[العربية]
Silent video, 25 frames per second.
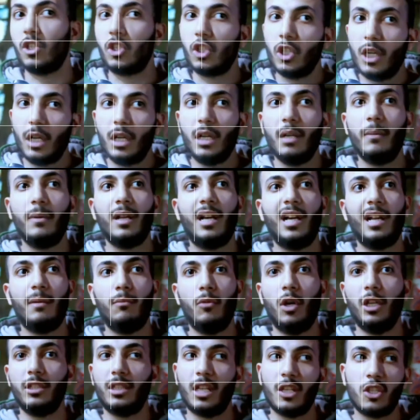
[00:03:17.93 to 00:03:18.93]
ان شاء الله من
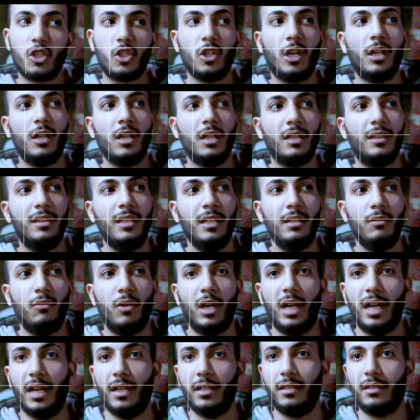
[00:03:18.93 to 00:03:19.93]
غير مقاطعه ان شاء الله
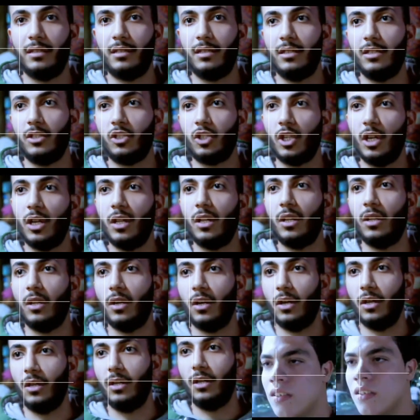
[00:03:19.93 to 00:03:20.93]
2-1 ان شاء
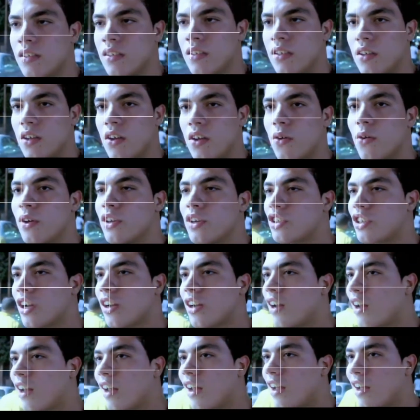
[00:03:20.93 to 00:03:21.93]
الله هو ان
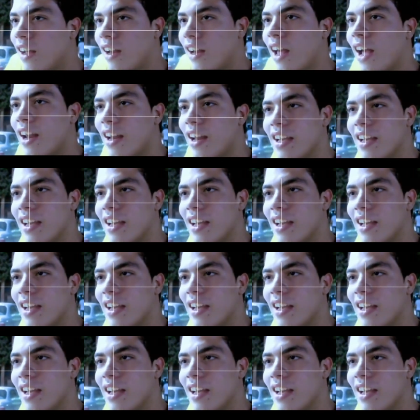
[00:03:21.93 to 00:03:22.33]
شاء الله